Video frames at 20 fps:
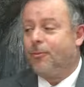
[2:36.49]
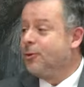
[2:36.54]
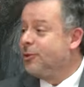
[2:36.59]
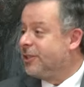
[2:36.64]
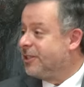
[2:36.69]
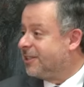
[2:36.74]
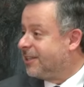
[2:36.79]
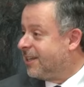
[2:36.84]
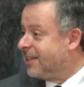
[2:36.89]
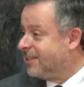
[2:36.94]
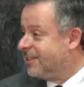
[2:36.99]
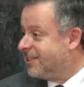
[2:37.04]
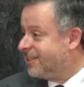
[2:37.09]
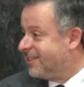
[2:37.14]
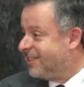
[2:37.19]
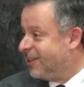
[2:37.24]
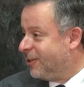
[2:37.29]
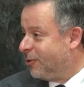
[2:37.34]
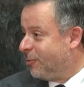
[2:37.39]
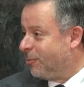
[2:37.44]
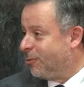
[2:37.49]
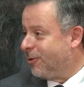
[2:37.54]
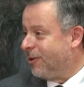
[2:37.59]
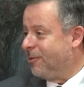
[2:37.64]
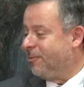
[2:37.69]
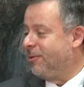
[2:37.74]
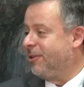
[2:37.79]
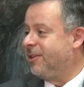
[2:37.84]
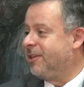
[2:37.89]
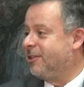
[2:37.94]
Muchas gracias, Diego, por
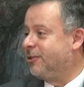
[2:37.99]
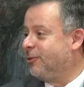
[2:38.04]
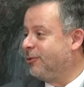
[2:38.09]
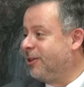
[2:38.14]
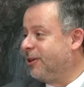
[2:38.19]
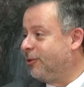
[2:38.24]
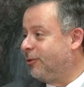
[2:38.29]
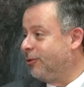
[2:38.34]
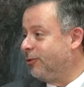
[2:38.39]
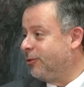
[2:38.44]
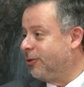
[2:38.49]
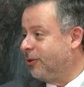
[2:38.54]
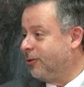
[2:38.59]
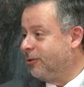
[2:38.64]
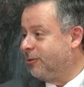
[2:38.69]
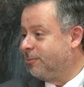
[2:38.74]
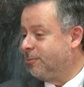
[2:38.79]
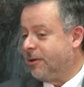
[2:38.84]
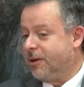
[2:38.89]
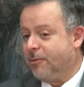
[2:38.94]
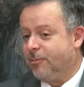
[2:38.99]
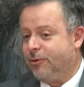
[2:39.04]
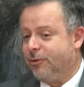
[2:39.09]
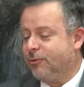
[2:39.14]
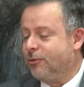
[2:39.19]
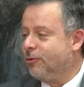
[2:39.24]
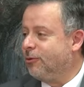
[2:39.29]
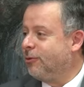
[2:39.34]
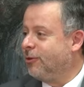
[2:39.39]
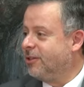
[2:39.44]
la invitación. Al contrario, es para mí
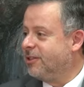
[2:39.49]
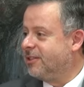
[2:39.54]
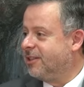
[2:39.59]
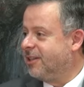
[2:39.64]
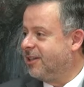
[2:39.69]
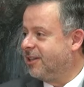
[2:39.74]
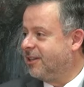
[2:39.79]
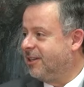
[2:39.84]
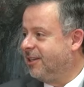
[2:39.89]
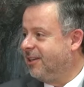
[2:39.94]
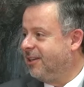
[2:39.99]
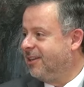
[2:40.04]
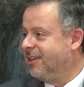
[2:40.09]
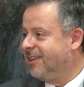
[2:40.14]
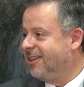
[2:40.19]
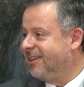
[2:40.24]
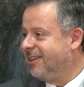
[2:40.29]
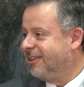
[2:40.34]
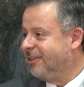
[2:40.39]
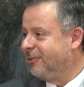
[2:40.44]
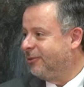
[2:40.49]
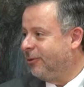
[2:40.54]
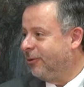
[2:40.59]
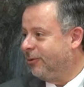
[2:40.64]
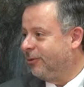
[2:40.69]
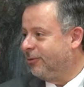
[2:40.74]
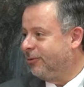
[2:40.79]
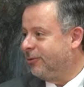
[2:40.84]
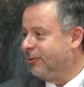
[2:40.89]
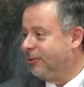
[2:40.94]
un honor estar aquí
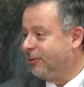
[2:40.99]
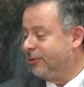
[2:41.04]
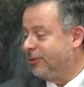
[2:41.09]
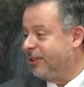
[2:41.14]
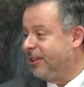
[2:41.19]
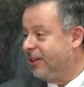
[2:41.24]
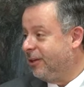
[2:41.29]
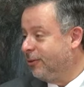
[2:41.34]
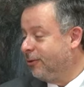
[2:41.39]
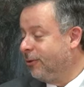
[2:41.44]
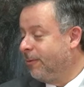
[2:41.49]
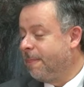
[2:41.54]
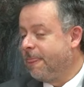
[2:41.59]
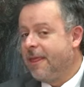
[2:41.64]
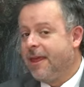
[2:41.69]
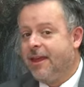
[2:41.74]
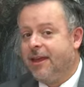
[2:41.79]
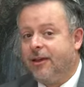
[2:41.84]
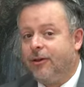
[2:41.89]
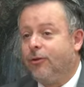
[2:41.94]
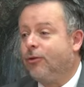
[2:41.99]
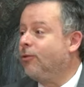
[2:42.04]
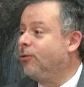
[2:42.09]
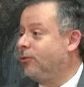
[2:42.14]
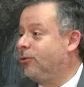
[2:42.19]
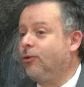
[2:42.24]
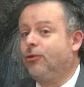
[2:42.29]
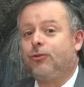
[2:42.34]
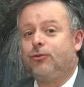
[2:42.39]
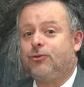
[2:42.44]
contigo,
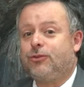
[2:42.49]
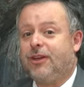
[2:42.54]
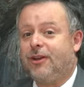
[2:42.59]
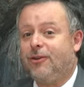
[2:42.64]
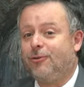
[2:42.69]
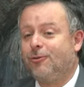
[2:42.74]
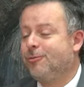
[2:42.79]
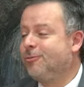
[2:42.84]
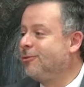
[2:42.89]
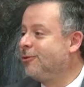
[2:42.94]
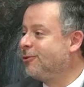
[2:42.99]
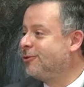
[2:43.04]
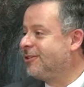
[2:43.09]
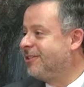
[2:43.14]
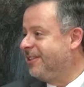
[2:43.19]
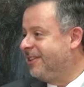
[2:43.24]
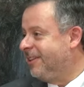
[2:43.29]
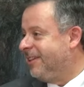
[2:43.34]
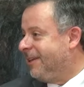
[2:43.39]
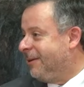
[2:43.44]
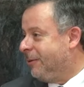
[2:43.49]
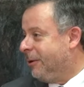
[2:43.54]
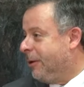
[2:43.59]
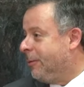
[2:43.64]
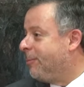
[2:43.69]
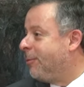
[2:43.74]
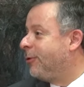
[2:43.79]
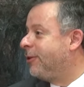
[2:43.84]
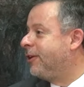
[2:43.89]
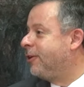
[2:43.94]
con, tus alumnos
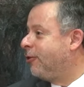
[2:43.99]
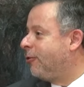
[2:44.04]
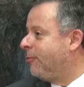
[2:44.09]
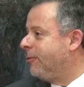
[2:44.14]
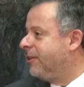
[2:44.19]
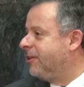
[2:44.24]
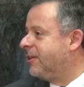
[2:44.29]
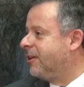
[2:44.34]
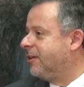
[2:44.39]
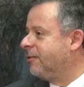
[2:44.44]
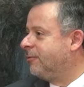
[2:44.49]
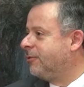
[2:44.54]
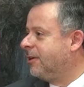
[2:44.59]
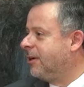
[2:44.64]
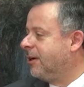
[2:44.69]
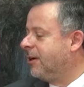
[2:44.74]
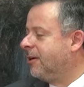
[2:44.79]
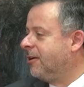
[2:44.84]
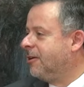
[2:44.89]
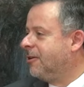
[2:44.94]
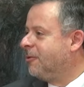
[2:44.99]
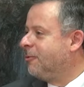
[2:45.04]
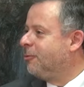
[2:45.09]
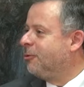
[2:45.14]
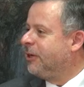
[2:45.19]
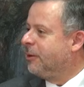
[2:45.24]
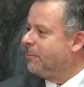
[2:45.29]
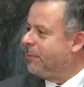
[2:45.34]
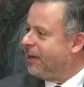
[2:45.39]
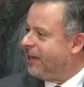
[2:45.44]
y, poder comentar una,
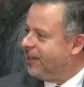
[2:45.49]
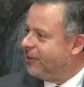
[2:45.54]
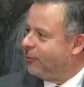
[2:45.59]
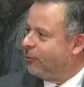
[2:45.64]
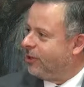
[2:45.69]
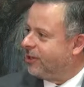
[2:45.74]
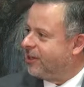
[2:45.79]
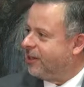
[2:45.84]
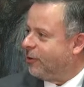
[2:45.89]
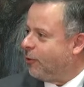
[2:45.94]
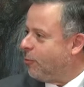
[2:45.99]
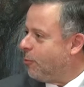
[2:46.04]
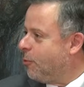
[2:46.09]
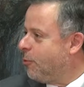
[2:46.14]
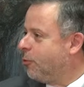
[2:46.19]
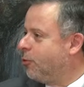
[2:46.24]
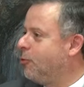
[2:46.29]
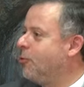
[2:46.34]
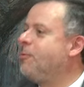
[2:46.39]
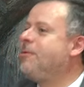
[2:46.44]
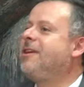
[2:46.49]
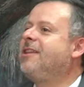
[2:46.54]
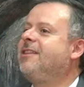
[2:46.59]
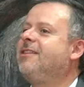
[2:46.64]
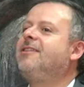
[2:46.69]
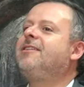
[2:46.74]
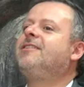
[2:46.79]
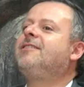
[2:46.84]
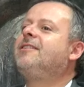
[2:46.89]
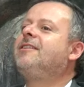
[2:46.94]
una, película que, como tú
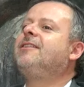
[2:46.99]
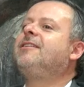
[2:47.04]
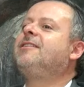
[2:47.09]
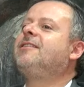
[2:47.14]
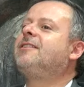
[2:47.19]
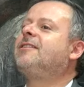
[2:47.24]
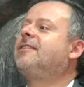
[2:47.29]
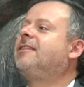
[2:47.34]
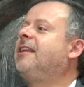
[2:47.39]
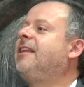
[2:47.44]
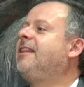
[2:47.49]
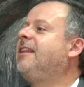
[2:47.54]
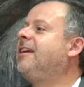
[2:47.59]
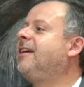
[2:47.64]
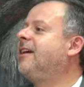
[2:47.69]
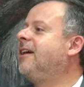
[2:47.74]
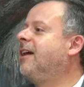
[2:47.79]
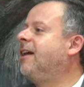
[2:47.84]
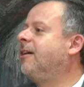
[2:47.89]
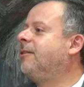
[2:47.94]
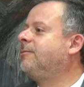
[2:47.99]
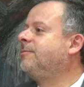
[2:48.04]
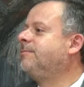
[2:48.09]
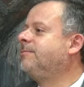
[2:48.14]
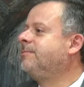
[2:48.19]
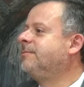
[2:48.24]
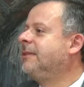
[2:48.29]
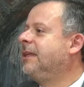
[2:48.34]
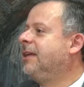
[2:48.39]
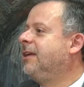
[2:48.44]
bien dices, te deja
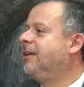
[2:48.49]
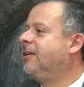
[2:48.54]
